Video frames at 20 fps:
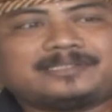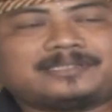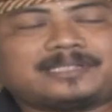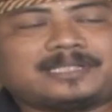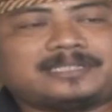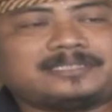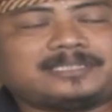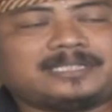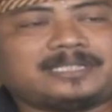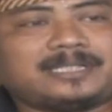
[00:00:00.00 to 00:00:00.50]

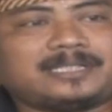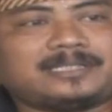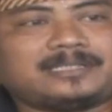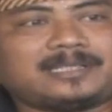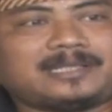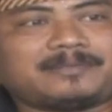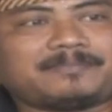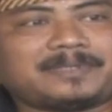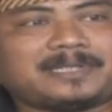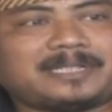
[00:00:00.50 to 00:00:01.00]
dan
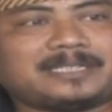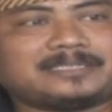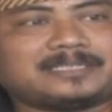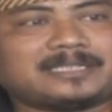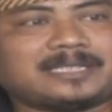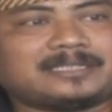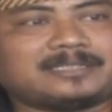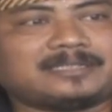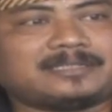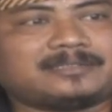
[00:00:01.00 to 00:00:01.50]
cirinya pada
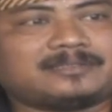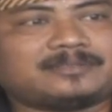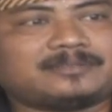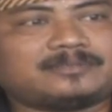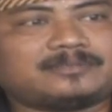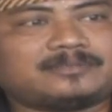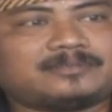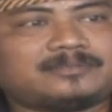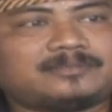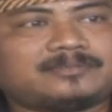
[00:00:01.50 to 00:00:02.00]
saat
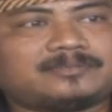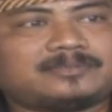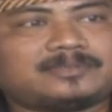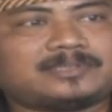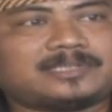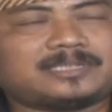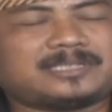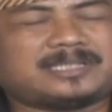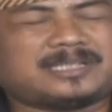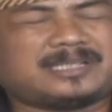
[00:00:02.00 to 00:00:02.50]
itu
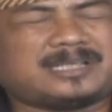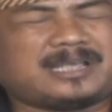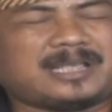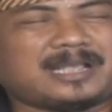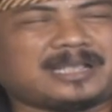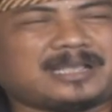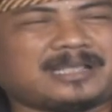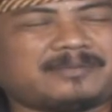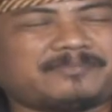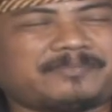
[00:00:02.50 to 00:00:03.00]

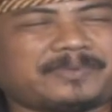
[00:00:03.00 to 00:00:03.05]
ketika akan